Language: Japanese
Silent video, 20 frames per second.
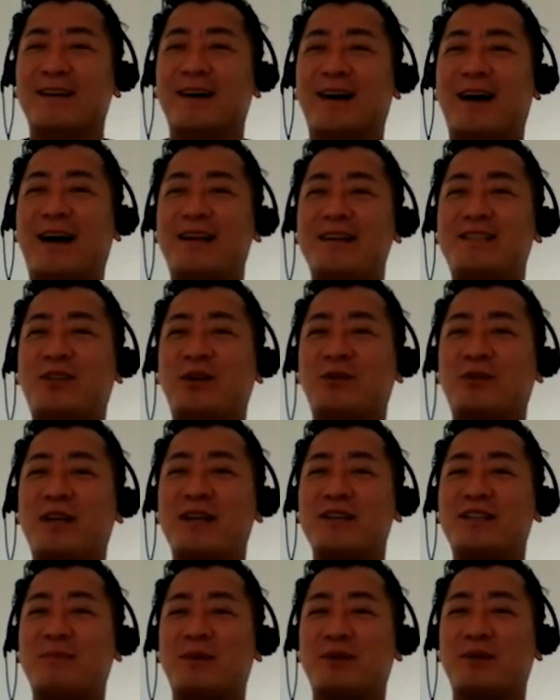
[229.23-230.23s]
んか、うん、
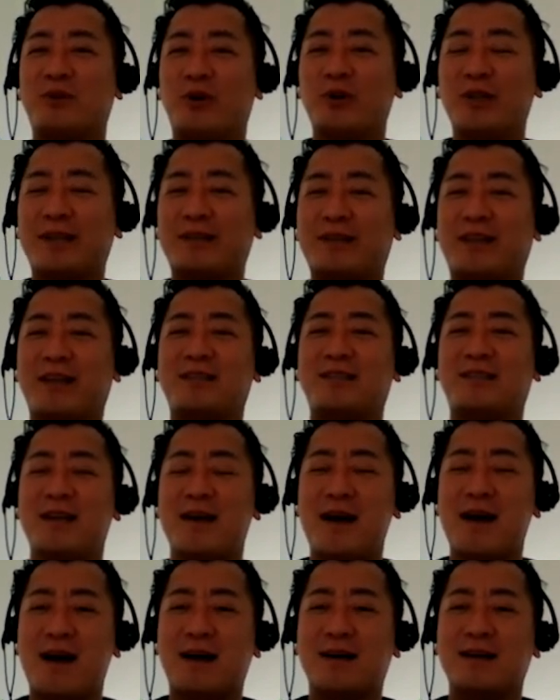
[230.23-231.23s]
アリストテレスもそうだったし
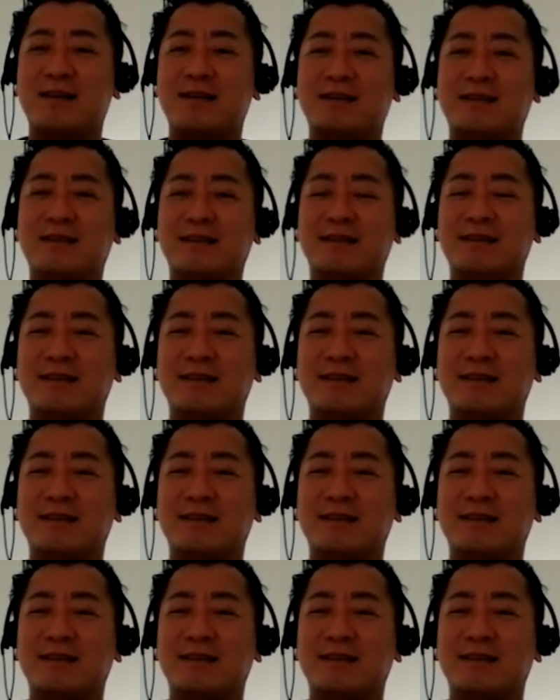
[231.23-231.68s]
さ、